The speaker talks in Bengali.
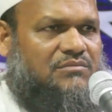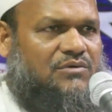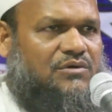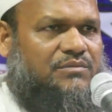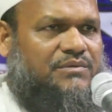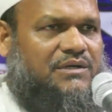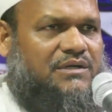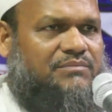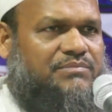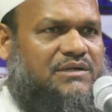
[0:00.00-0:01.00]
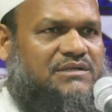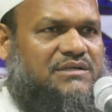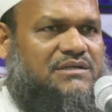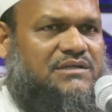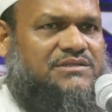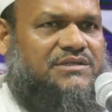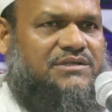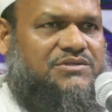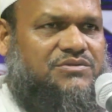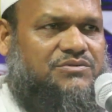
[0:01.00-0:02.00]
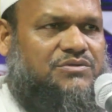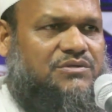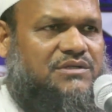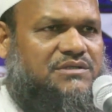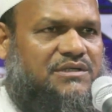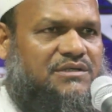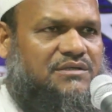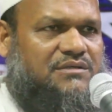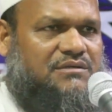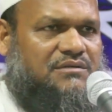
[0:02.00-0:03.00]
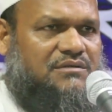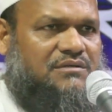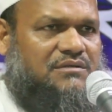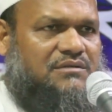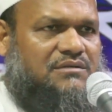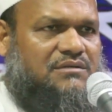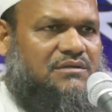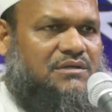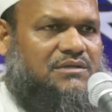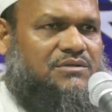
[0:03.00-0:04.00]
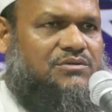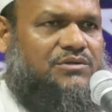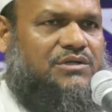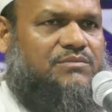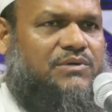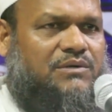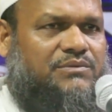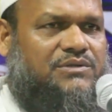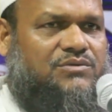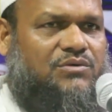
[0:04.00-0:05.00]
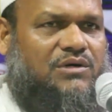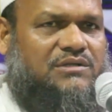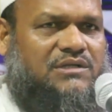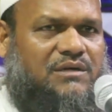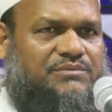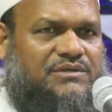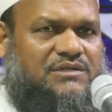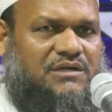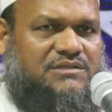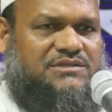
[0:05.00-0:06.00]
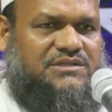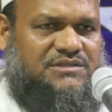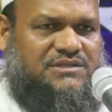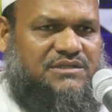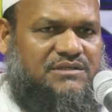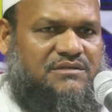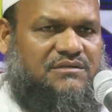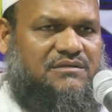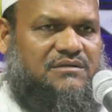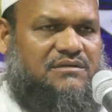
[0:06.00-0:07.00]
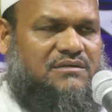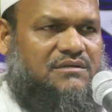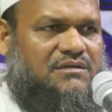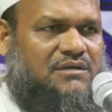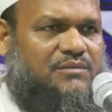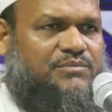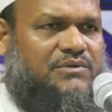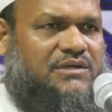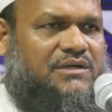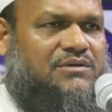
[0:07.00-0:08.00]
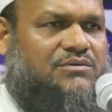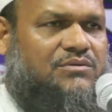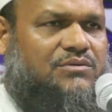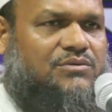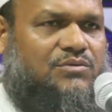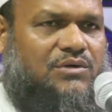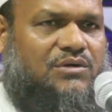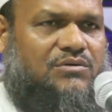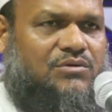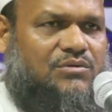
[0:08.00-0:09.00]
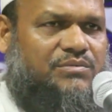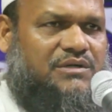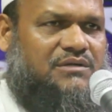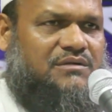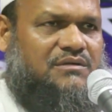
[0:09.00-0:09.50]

মর্মে আপনাদের কাছে সূচনাতেই আন্তরিকভাবে দোয়ার দাবি থাকছে যে আপনারা একটু দোয়া করবেন